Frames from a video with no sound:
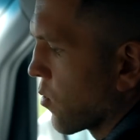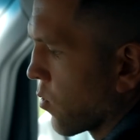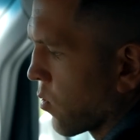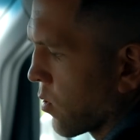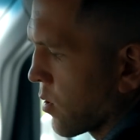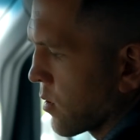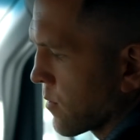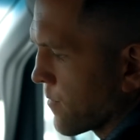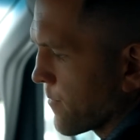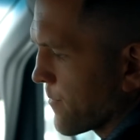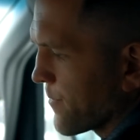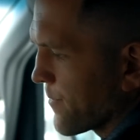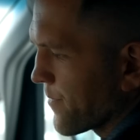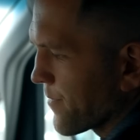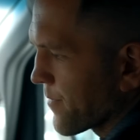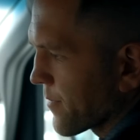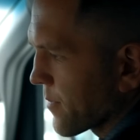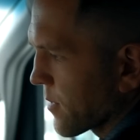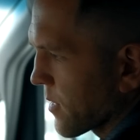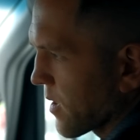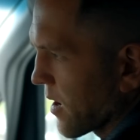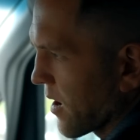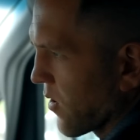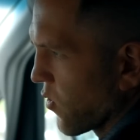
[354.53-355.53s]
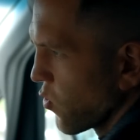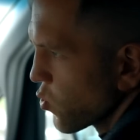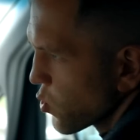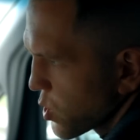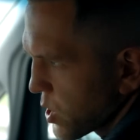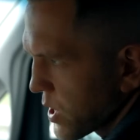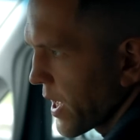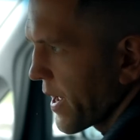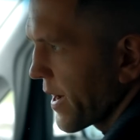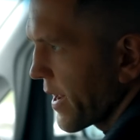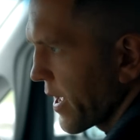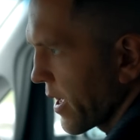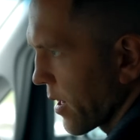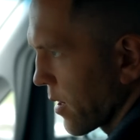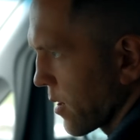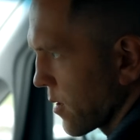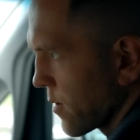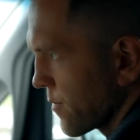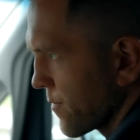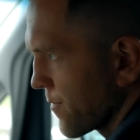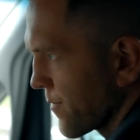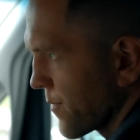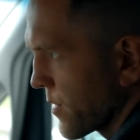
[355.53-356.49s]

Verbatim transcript: он устарел.